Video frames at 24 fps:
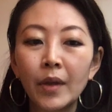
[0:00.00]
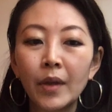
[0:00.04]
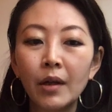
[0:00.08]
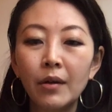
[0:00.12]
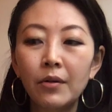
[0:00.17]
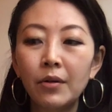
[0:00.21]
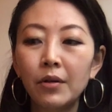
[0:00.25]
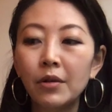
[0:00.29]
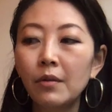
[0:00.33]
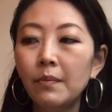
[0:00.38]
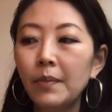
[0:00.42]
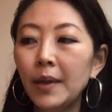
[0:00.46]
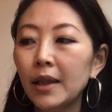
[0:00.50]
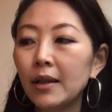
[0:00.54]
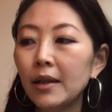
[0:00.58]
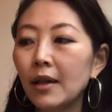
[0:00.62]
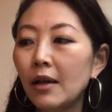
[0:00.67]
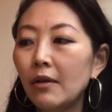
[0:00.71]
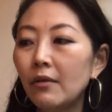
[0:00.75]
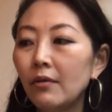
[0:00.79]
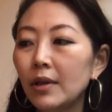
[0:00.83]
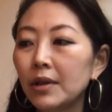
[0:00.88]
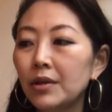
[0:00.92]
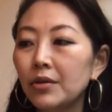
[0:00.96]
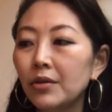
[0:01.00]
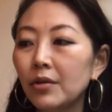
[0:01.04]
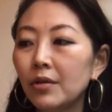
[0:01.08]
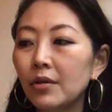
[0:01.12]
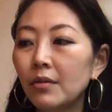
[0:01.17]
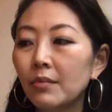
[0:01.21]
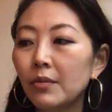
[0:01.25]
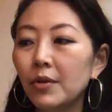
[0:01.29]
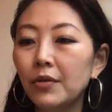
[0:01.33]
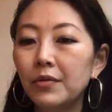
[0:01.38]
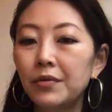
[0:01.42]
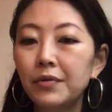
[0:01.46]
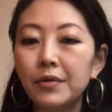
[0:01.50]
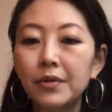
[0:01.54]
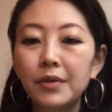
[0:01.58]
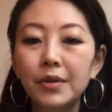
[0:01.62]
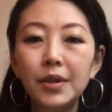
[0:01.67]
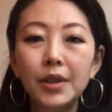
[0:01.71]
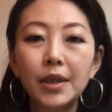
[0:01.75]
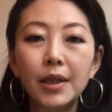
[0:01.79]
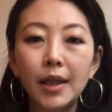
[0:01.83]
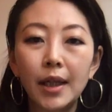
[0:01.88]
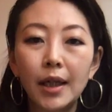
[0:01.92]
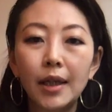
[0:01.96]
このパターンはちょっともう
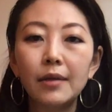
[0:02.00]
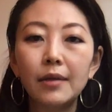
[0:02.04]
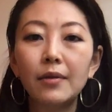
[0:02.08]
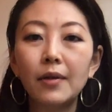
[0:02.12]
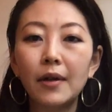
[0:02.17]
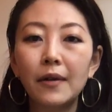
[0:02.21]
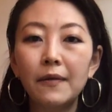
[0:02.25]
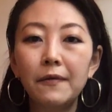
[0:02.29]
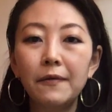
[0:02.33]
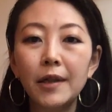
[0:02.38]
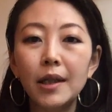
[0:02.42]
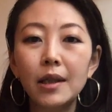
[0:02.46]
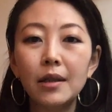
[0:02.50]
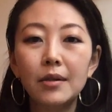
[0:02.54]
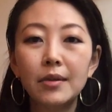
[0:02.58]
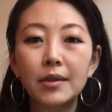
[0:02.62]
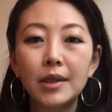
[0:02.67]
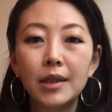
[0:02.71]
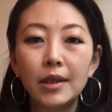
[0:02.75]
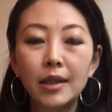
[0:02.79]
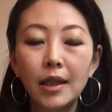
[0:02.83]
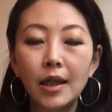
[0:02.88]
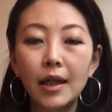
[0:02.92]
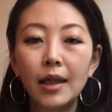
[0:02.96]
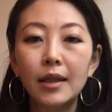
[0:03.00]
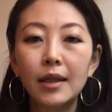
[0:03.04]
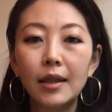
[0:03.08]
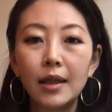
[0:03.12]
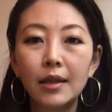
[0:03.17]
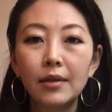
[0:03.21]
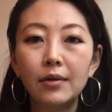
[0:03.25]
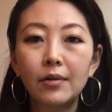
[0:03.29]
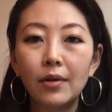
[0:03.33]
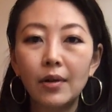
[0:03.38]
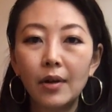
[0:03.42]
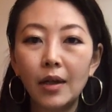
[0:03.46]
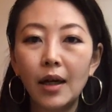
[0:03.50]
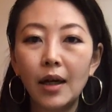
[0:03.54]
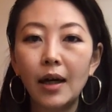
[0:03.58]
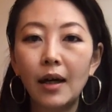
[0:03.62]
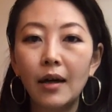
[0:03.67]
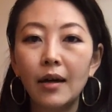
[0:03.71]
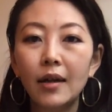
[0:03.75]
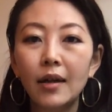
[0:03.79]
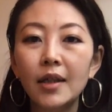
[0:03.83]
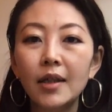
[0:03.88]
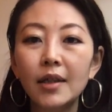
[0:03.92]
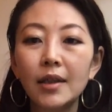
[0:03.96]
古いなとか、フィットしないなとか、